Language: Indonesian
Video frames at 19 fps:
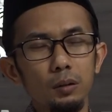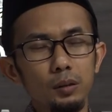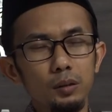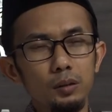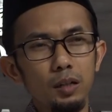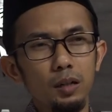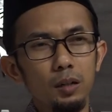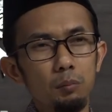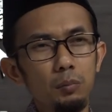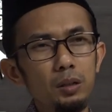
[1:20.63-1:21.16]

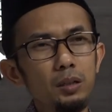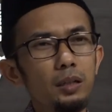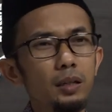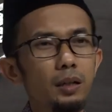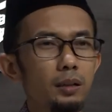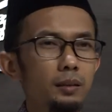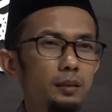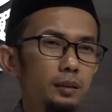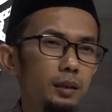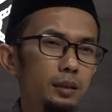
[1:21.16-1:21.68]
wasallam
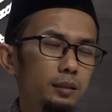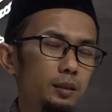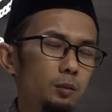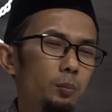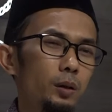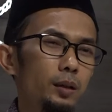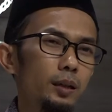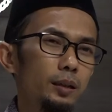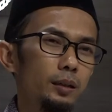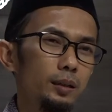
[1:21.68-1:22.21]
mengingatkan
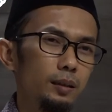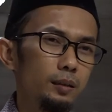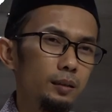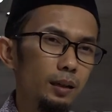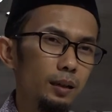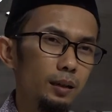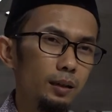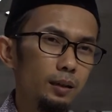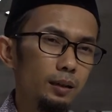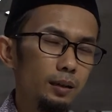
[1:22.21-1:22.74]
kepada kita